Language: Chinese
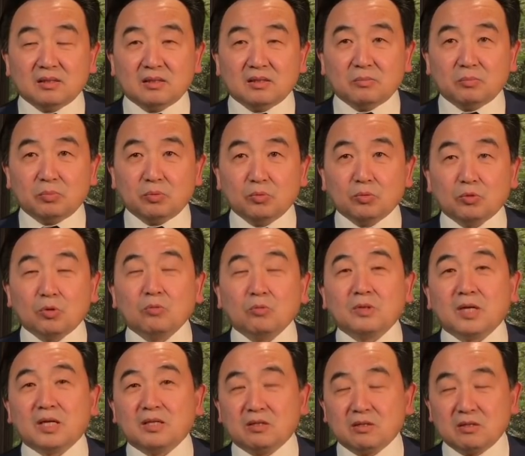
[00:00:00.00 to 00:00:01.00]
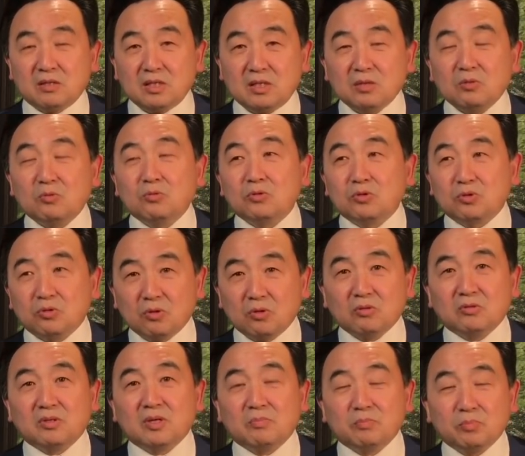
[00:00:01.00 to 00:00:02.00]
普通人几乎所
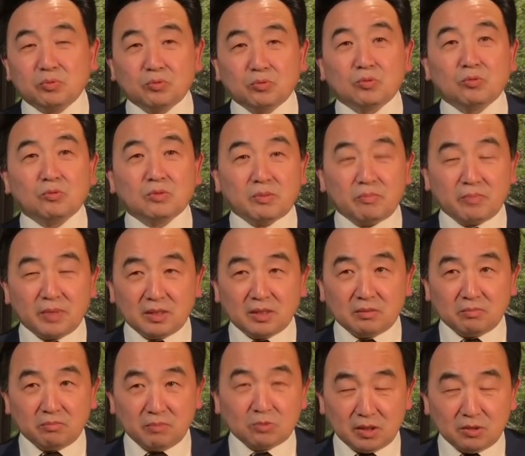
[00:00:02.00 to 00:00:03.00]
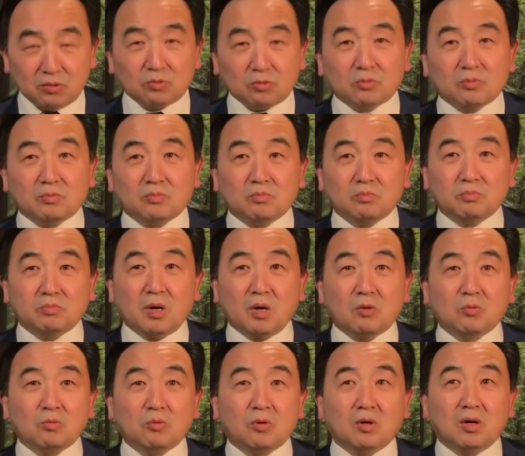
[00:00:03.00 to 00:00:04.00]
有人，普通的民民众，包
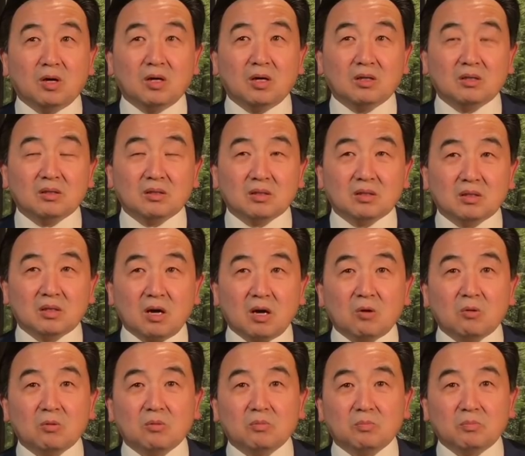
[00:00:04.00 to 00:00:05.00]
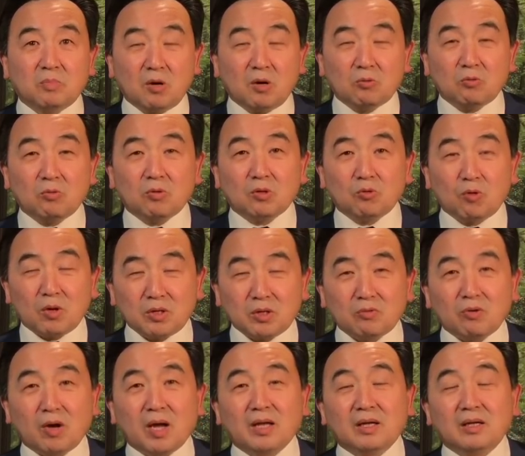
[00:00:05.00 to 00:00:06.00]
括高包括官
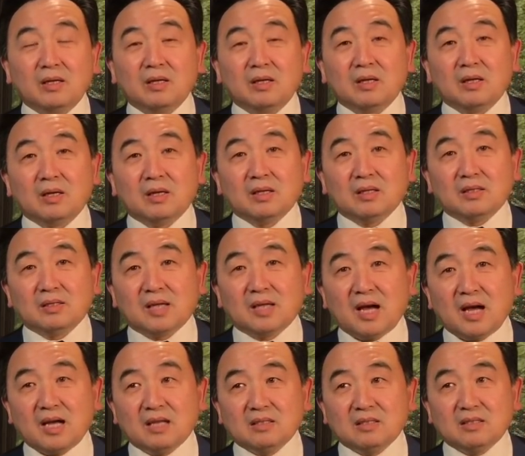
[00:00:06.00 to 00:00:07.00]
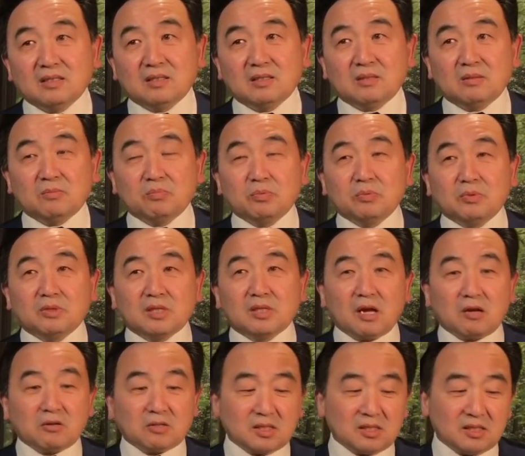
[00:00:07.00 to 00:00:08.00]
员，那不知
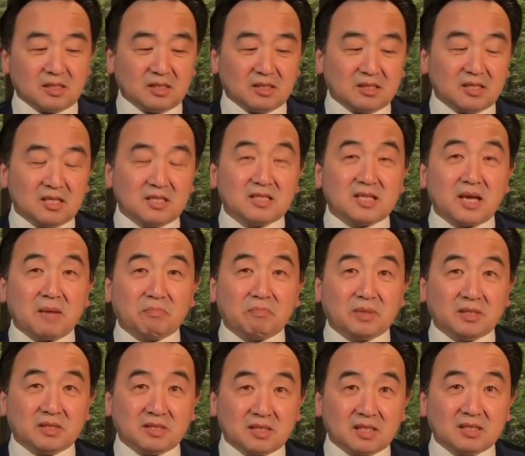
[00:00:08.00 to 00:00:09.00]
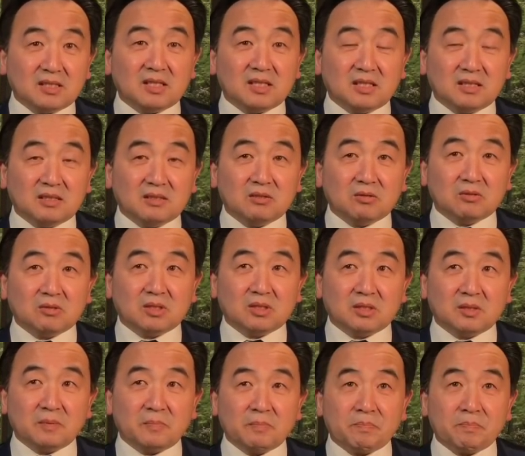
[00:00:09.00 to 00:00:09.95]
道事情真相本身的就是。